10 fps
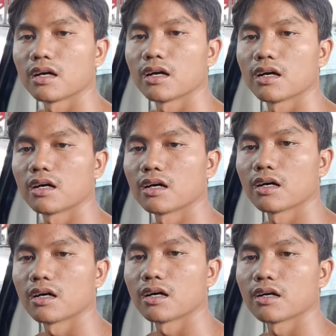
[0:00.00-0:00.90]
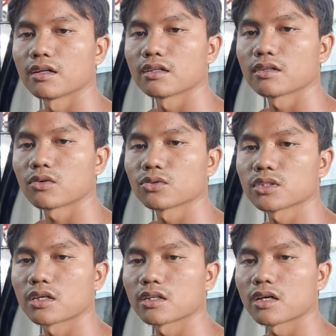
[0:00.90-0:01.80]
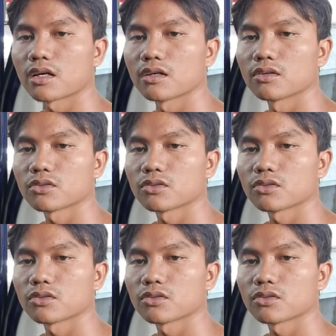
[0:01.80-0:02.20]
uh, kusang nag